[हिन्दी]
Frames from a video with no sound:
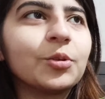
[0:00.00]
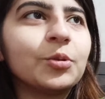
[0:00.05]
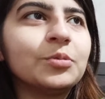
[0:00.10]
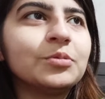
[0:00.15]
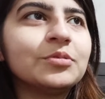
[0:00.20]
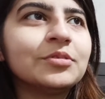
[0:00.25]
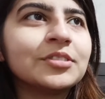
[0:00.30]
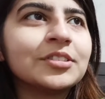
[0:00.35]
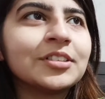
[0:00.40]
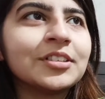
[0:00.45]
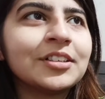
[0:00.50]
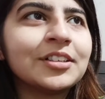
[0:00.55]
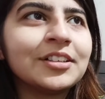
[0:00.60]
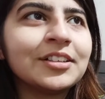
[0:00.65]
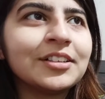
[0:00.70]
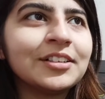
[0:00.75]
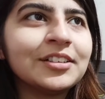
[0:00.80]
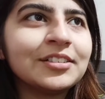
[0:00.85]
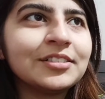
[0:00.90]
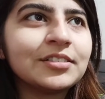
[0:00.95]
दो
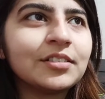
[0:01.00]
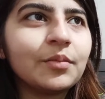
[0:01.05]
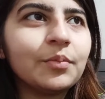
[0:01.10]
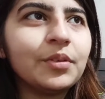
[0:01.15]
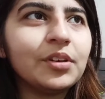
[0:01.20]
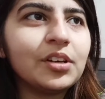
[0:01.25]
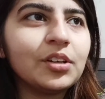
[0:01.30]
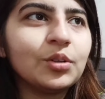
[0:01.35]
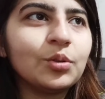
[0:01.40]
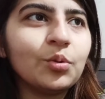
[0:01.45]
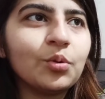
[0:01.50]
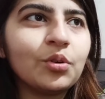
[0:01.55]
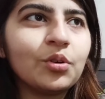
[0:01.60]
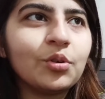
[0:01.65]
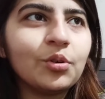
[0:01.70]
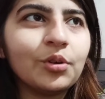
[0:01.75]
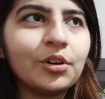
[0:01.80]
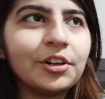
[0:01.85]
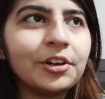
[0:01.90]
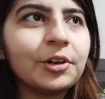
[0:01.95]
सभी के दुख
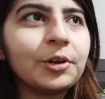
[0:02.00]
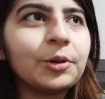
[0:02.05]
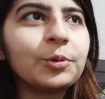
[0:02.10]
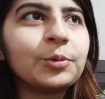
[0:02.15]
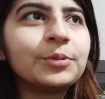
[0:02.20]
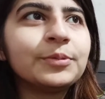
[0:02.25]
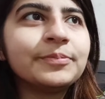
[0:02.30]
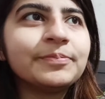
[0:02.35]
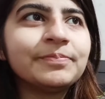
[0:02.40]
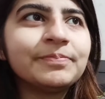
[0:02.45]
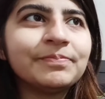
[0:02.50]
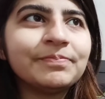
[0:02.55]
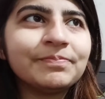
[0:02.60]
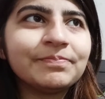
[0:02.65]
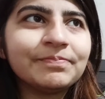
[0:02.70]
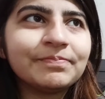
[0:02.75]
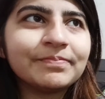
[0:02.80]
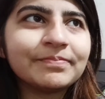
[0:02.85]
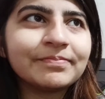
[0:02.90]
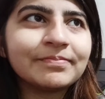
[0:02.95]
को हर लो
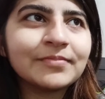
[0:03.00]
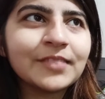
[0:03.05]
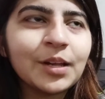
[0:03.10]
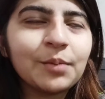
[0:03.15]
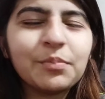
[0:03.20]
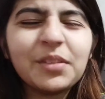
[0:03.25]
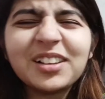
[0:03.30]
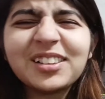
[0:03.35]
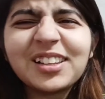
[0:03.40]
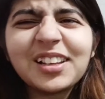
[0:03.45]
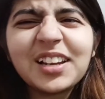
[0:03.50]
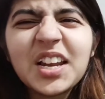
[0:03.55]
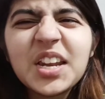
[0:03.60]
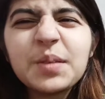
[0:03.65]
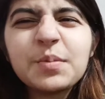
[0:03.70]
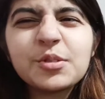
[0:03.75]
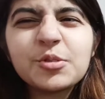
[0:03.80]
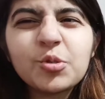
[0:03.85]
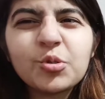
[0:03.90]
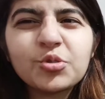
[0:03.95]
माता
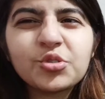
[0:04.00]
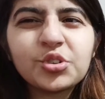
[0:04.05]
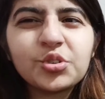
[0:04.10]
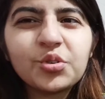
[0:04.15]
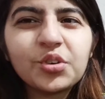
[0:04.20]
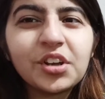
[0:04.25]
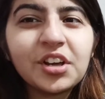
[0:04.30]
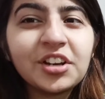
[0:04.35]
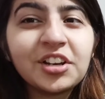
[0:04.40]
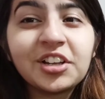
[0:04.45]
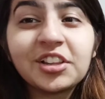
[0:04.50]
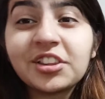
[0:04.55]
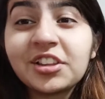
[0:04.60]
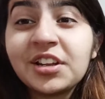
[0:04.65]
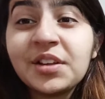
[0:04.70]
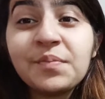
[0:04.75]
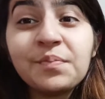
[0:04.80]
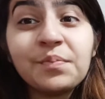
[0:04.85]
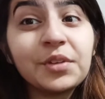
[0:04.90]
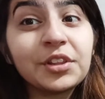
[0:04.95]
रानी भी सोचती होगी यार
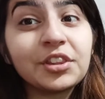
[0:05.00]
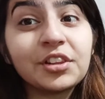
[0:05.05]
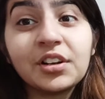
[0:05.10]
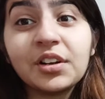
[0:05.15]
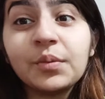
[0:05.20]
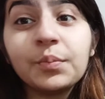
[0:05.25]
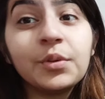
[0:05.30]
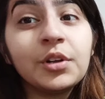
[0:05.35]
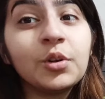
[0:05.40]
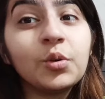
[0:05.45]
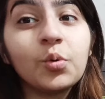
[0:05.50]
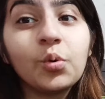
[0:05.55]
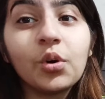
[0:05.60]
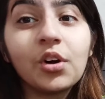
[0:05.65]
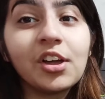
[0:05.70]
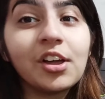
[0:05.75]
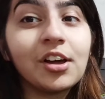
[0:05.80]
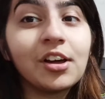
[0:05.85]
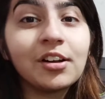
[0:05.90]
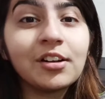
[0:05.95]
कितने मतलबी लोग
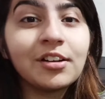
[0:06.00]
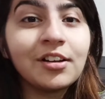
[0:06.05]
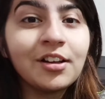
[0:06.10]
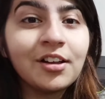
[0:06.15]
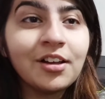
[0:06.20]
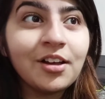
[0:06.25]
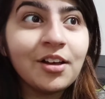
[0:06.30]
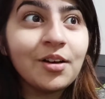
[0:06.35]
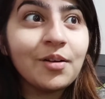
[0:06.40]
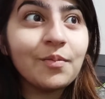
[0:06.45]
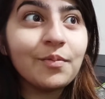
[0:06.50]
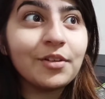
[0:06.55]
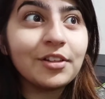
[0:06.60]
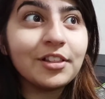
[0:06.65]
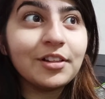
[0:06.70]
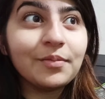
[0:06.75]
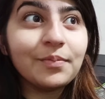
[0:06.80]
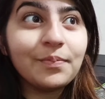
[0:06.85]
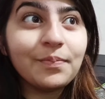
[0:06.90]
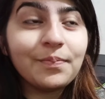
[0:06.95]
हैं यार
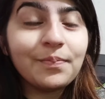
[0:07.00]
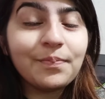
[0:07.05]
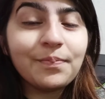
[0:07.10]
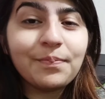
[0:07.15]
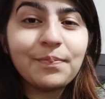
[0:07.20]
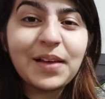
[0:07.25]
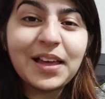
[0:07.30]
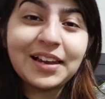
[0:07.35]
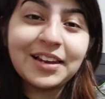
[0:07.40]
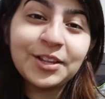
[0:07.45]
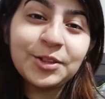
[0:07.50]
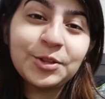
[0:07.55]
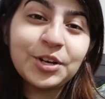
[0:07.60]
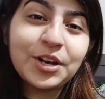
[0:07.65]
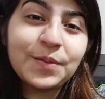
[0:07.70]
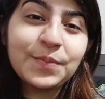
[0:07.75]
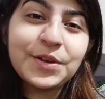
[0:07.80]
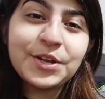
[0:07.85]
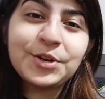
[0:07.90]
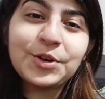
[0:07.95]
मतलब पहले तो
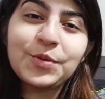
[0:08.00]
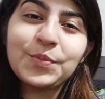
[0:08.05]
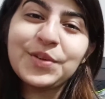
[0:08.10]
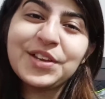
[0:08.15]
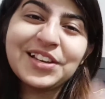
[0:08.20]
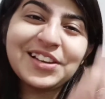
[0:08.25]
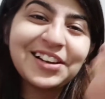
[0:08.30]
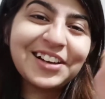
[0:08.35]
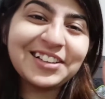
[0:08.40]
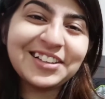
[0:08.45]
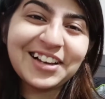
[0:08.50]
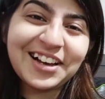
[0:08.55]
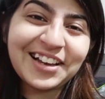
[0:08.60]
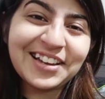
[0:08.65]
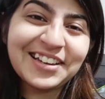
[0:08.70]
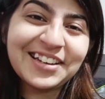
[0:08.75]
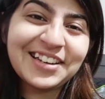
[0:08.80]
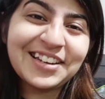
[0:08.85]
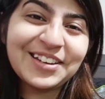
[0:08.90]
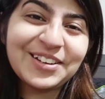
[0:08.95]
कभी इनको मेरी याद
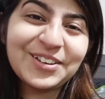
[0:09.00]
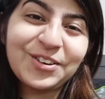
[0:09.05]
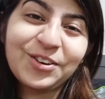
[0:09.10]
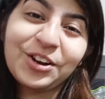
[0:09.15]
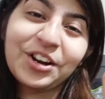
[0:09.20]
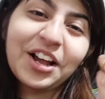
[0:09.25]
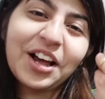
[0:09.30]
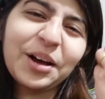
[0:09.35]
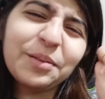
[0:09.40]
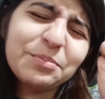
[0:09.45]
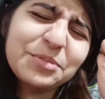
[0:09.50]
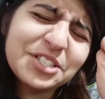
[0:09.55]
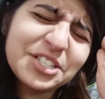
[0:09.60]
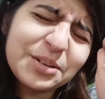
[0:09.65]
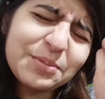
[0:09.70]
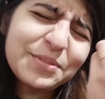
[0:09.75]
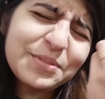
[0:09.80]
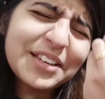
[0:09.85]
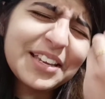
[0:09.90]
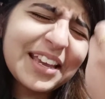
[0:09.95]
आई नहीं और अब
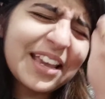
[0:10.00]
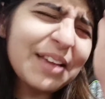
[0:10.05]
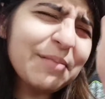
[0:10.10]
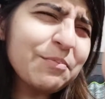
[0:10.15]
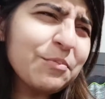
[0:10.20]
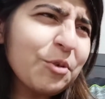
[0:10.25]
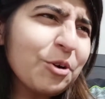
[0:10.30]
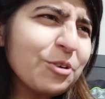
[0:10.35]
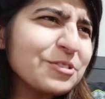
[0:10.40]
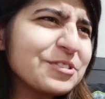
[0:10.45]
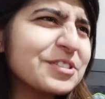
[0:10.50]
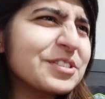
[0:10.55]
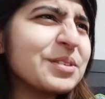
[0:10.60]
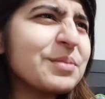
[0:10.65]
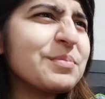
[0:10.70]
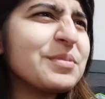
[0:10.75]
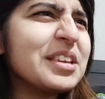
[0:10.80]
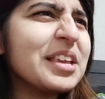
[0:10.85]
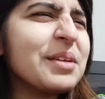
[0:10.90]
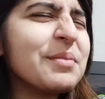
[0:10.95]
जब ये
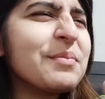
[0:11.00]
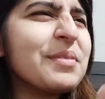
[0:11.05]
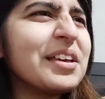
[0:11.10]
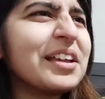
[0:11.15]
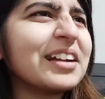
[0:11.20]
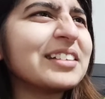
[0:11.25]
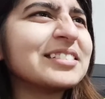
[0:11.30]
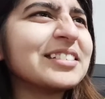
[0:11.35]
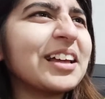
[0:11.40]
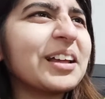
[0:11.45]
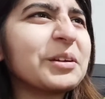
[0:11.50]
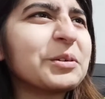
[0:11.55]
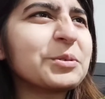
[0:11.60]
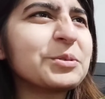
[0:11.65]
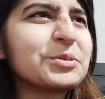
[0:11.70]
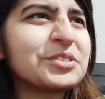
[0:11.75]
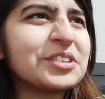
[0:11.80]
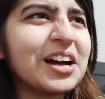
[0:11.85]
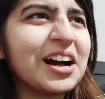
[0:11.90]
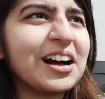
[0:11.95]
मौसम ये मेरा सारा
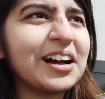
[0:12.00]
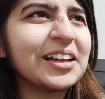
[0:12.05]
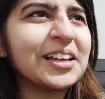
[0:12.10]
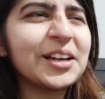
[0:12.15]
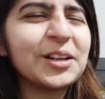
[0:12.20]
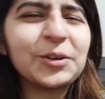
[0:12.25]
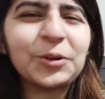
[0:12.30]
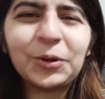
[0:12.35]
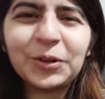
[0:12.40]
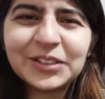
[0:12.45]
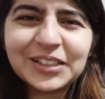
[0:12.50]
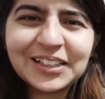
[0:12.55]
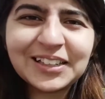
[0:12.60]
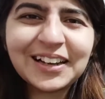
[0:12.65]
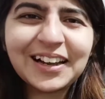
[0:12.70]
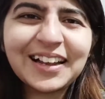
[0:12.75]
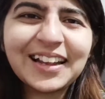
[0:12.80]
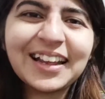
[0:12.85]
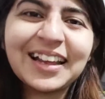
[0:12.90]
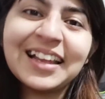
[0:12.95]
कुछ आ गया नौ दिन
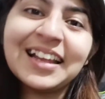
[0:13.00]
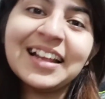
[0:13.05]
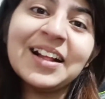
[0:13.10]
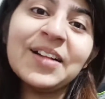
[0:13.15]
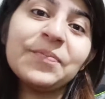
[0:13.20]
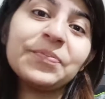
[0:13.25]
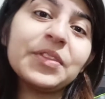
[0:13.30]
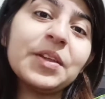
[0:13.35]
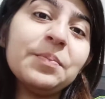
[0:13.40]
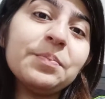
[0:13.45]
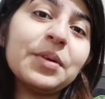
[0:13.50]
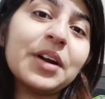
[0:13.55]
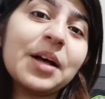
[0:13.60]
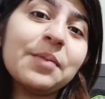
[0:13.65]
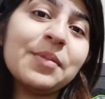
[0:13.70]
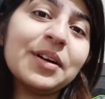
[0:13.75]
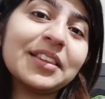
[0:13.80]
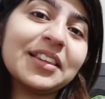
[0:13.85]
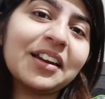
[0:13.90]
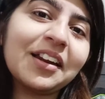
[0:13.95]
आए हैं तो बड़ा
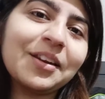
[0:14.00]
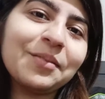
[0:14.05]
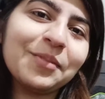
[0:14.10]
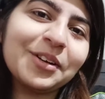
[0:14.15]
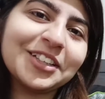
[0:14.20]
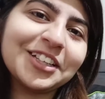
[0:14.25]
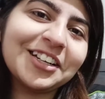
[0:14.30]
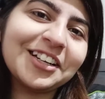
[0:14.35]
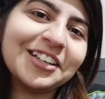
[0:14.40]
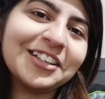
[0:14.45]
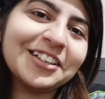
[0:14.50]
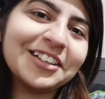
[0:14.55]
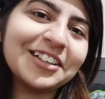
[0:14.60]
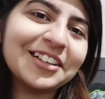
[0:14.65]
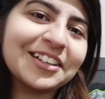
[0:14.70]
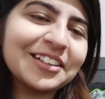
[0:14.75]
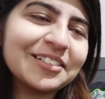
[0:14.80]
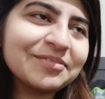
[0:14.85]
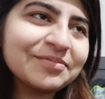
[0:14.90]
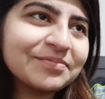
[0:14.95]
माता रानी माता रानी कर
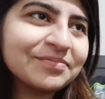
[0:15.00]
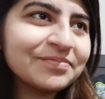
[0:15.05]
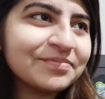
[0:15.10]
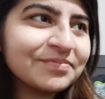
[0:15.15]
रहे हैं